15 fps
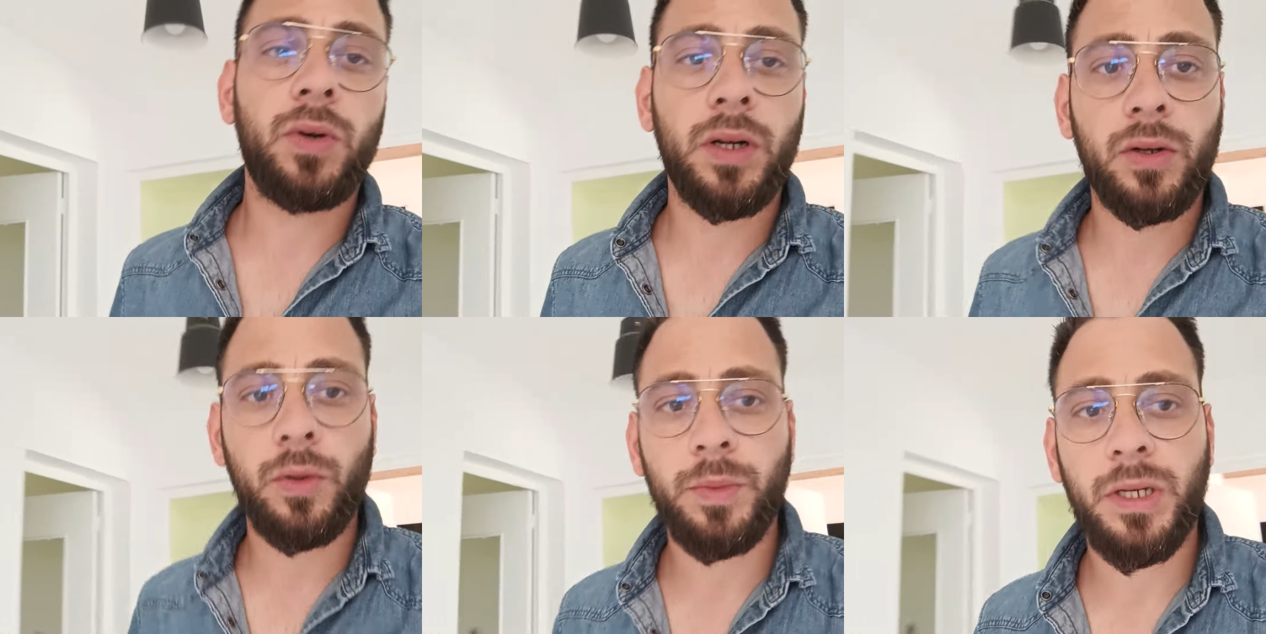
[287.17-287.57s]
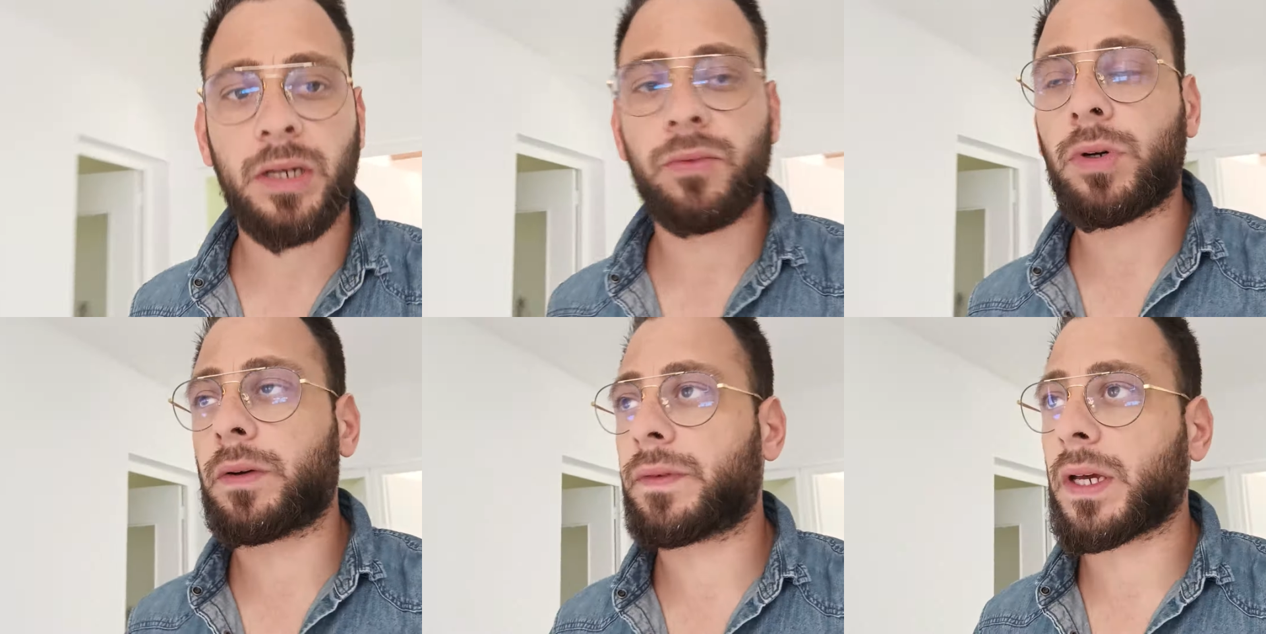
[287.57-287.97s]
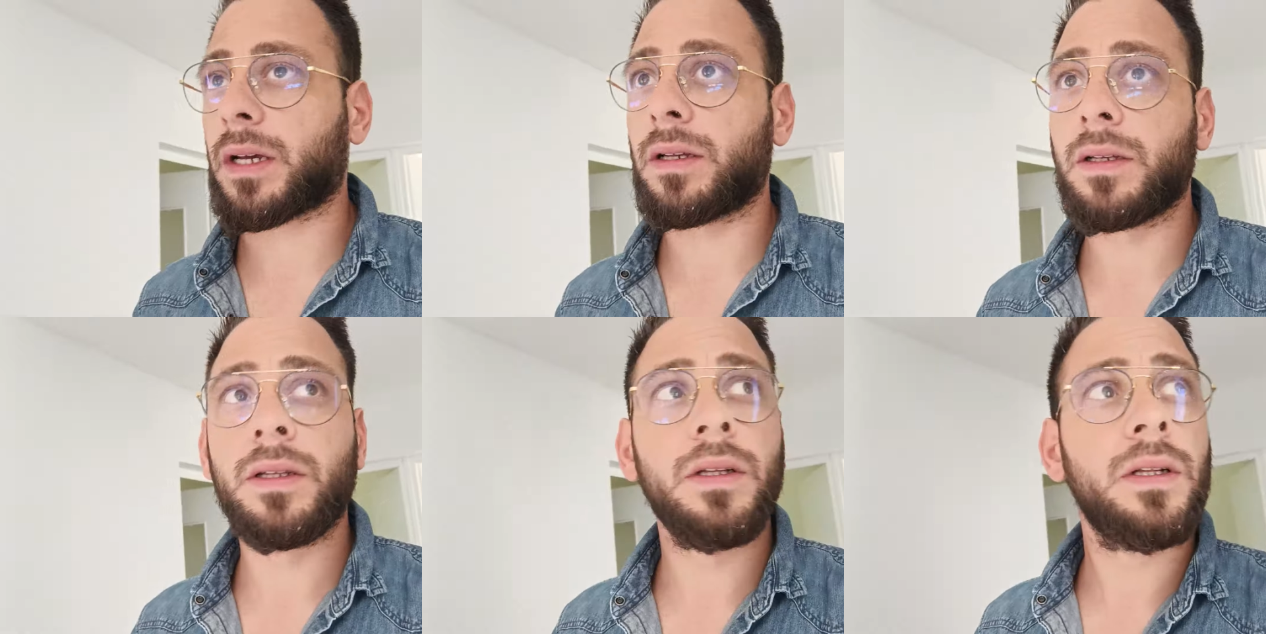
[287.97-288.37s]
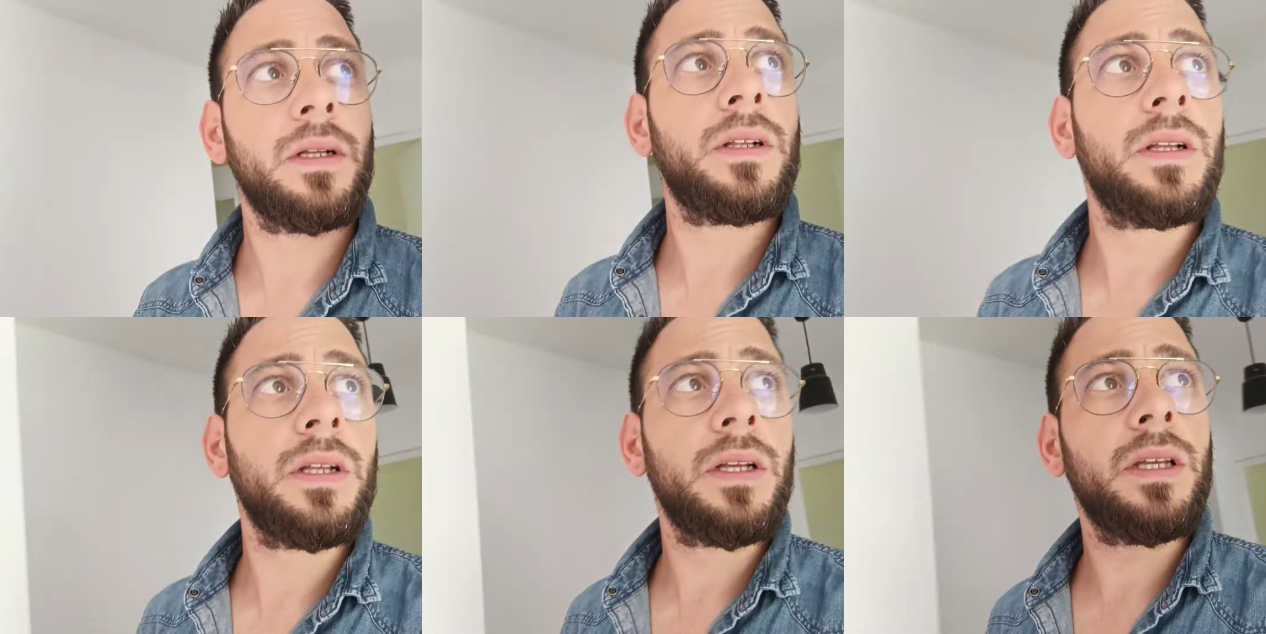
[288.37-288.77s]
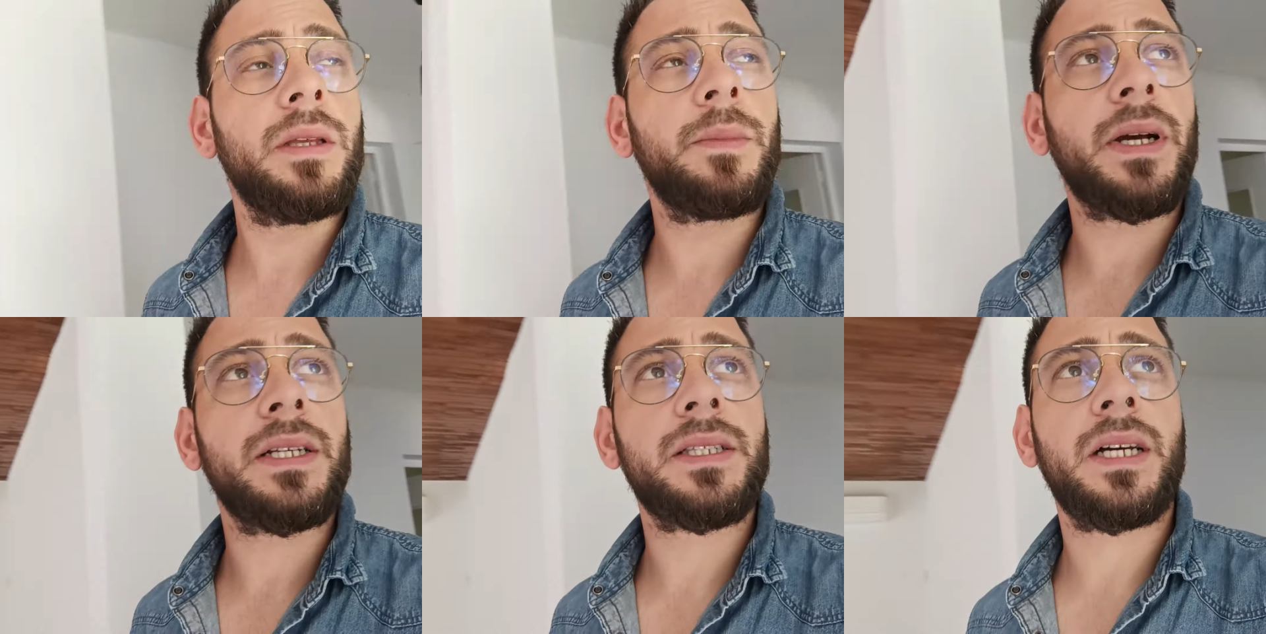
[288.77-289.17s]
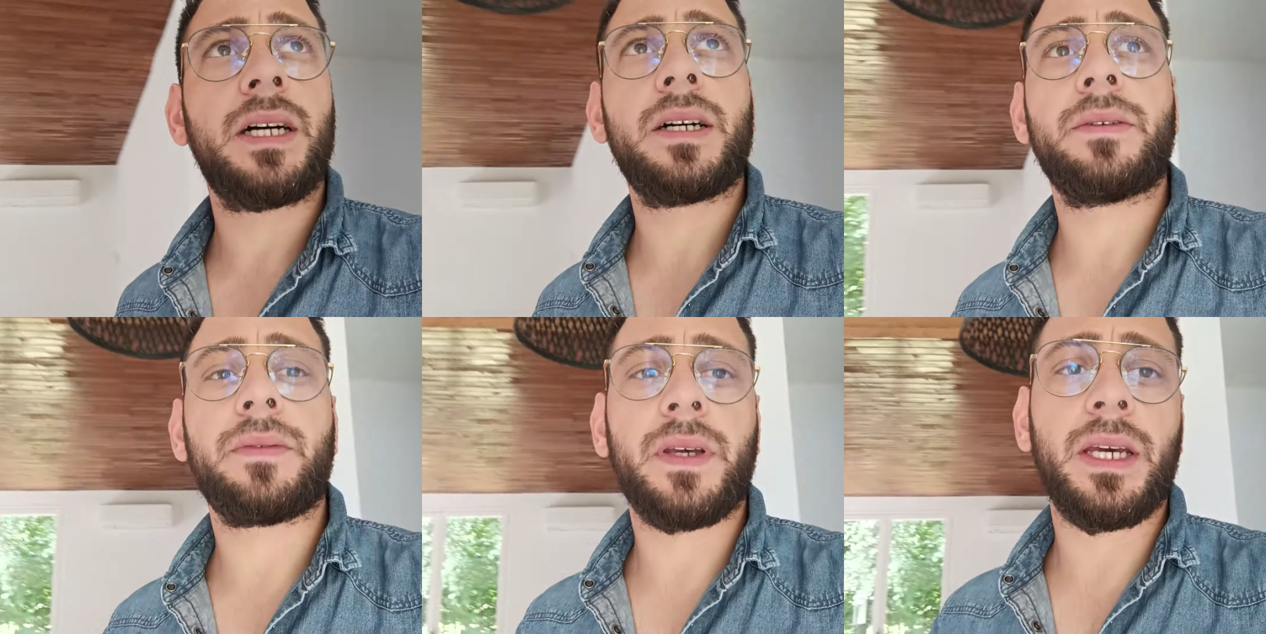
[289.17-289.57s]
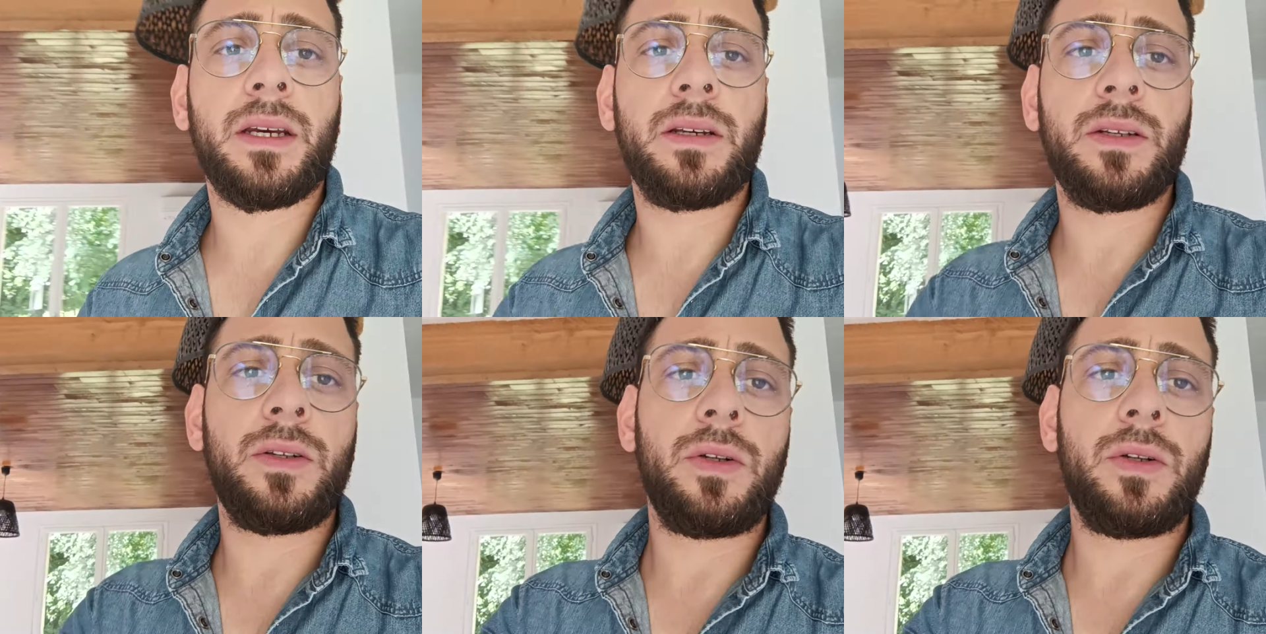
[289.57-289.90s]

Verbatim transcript: quoi comme travaux à faire Il me restera à faire